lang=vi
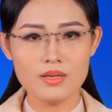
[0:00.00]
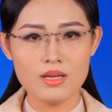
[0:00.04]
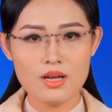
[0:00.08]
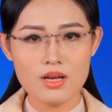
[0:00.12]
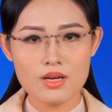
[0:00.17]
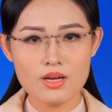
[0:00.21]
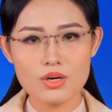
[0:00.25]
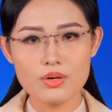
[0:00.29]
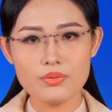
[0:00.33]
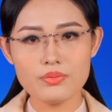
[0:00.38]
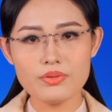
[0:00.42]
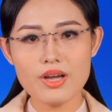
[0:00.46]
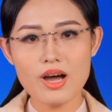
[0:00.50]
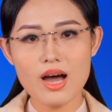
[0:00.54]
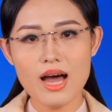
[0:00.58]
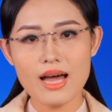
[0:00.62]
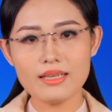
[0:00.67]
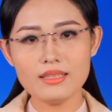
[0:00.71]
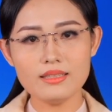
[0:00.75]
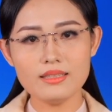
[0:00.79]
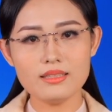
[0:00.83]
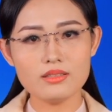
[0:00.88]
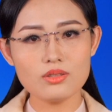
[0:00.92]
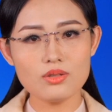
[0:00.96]
Cũng do ảnh
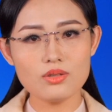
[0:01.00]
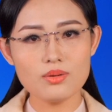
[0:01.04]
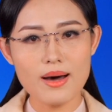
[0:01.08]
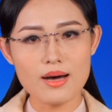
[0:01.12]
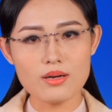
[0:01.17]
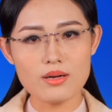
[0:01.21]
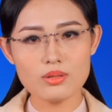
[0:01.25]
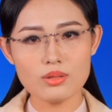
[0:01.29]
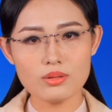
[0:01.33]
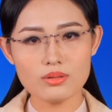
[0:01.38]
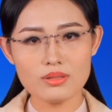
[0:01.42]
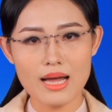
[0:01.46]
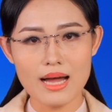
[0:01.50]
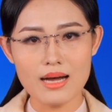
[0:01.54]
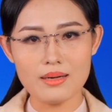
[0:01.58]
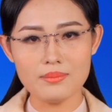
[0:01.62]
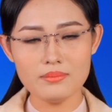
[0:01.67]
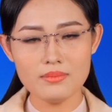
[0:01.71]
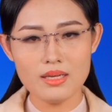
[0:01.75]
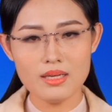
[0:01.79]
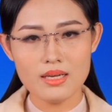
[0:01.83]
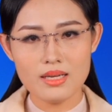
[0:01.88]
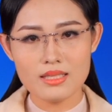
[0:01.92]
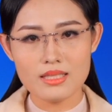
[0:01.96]
hưởng của bão số tám,
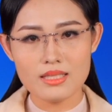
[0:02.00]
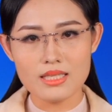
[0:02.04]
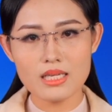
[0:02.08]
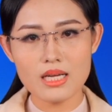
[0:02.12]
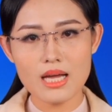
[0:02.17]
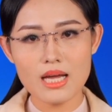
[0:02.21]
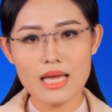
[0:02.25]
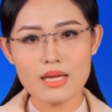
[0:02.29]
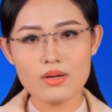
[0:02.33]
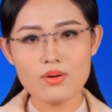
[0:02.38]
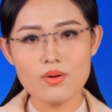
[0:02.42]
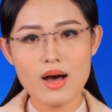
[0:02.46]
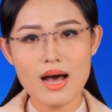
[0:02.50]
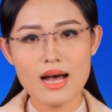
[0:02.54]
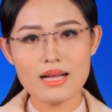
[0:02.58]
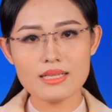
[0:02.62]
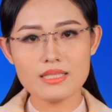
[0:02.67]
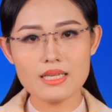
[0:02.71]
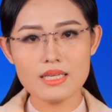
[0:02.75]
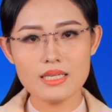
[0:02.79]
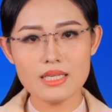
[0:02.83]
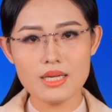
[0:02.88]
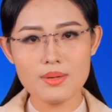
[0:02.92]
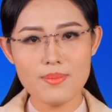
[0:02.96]
những ngày qua
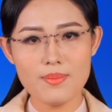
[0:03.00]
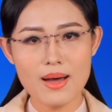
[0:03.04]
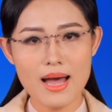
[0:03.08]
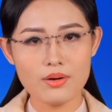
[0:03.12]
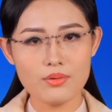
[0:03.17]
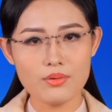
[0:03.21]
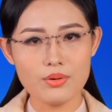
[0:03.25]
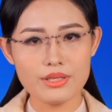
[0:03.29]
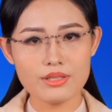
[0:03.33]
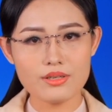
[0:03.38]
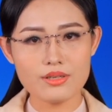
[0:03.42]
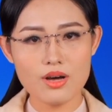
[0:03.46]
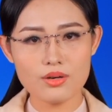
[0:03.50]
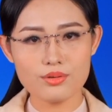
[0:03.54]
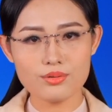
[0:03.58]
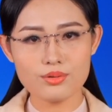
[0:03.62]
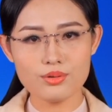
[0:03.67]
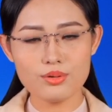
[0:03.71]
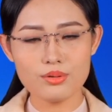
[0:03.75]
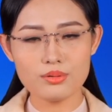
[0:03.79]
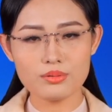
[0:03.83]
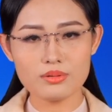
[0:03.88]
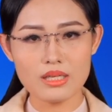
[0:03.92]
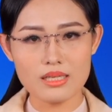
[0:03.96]
trên địa bàn huyện Con
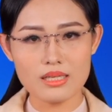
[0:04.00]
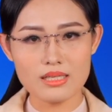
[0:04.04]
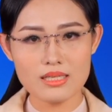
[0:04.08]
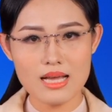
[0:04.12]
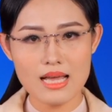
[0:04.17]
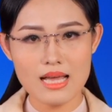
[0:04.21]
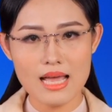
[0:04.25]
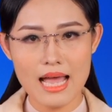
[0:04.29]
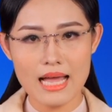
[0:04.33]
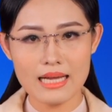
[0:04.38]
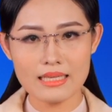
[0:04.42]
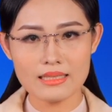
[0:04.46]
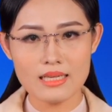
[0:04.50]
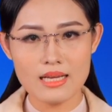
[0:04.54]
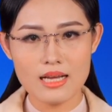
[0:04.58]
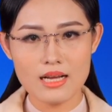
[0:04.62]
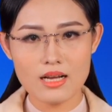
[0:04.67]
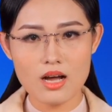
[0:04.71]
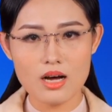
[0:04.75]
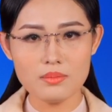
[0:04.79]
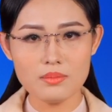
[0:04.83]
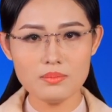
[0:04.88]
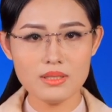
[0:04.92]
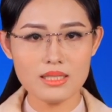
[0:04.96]
Cuông, tỉnh Nghệ An
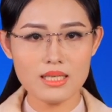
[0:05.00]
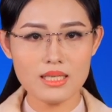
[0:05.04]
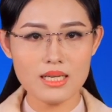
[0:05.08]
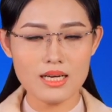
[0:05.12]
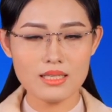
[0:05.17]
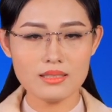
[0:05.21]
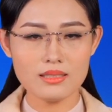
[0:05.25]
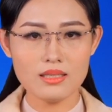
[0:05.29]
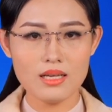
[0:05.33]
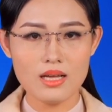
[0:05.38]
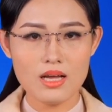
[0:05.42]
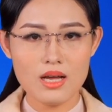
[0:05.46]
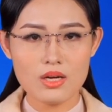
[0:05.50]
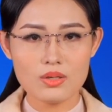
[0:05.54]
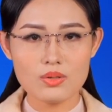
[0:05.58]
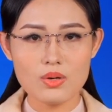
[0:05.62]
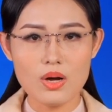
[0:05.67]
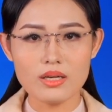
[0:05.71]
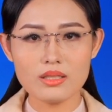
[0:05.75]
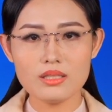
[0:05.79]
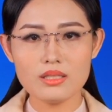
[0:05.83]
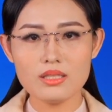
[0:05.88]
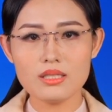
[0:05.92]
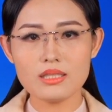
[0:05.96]
có mưa lớn.
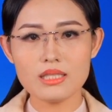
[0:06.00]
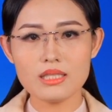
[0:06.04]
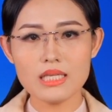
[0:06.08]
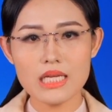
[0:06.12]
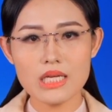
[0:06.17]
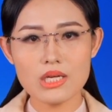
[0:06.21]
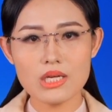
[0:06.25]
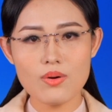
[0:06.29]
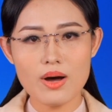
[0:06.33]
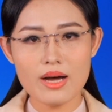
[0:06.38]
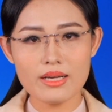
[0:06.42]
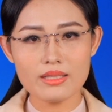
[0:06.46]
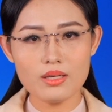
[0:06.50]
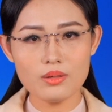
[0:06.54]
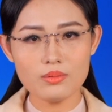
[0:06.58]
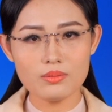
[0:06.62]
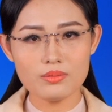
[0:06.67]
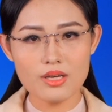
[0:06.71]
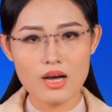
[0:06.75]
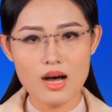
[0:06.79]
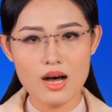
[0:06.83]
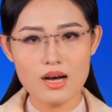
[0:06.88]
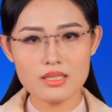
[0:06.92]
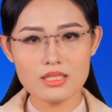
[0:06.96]
Đoạn đường đi qua dốc
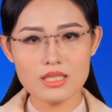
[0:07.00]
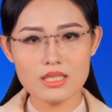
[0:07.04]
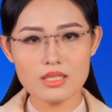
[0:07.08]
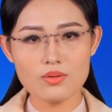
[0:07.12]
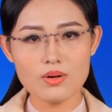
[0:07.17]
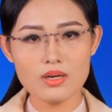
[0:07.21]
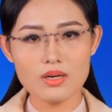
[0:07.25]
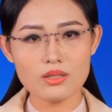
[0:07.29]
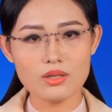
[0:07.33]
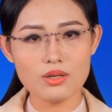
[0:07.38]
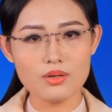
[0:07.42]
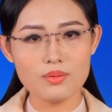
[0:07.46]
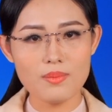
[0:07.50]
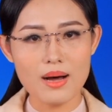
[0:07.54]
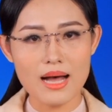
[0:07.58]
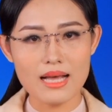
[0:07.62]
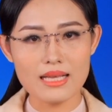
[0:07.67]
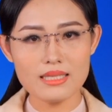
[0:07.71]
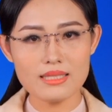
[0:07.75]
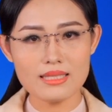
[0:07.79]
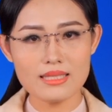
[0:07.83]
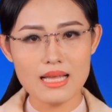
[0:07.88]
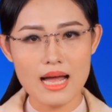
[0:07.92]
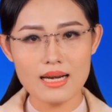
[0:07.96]
Chó trên quốc lộ bảy
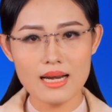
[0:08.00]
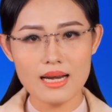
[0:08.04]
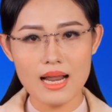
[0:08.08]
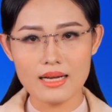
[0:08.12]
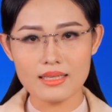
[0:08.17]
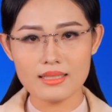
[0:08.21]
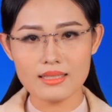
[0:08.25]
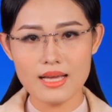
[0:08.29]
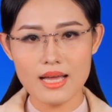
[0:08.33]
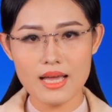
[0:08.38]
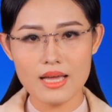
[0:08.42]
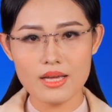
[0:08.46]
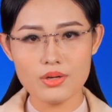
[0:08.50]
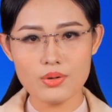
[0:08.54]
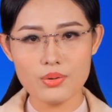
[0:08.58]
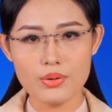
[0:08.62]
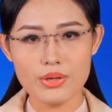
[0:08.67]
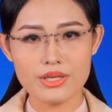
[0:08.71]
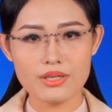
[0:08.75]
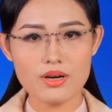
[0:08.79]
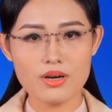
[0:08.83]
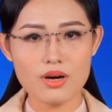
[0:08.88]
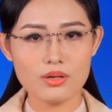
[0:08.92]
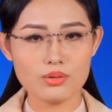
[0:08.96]
xã Lạng Khê,
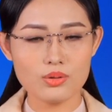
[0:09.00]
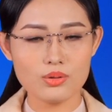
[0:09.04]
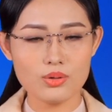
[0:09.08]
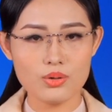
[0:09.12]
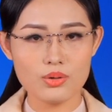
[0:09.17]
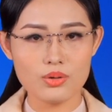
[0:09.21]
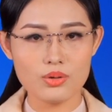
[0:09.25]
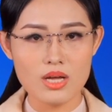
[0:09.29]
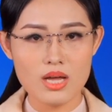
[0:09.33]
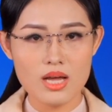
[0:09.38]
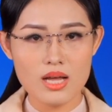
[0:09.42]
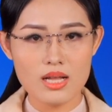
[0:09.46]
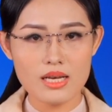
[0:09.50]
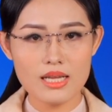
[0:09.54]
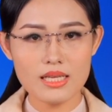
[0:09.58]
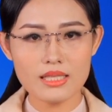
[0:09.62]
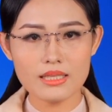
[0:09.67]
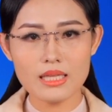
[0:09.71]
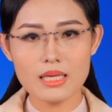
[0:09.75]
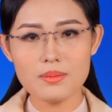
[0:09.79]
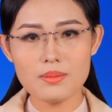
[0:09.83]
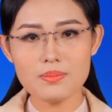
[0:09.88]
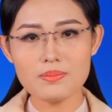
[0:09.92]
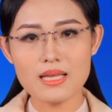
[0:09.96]
huyện Con Cuông liên
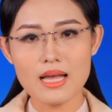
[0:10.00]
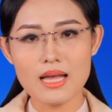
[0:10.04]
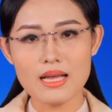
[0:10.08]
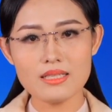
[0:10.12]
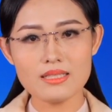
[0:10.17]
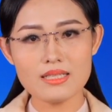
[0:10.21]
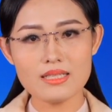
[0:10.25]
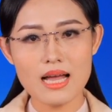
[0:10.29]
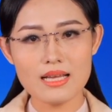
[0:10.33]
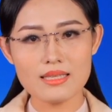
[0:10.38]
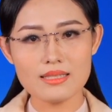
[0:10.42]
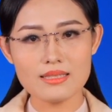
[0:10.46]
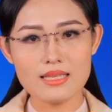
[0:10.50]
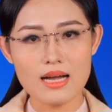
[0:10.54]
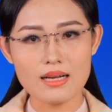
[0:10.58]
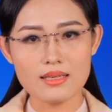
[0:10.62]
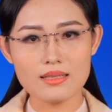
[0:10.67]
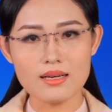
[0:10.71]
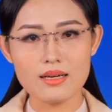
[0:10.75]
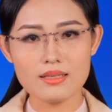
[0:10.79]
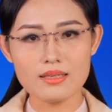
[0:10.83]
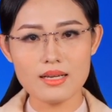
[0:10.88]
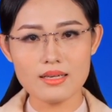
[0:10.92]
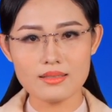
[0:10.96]
tiếp xảy ra sạt
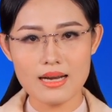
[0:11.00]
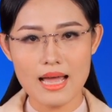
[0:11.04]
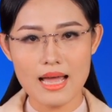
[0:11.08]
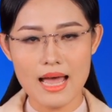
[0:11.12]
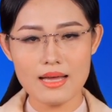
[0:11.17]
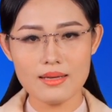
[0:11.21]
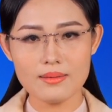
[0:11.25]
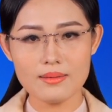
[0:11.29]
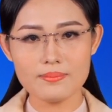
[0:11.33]
lở đất đá.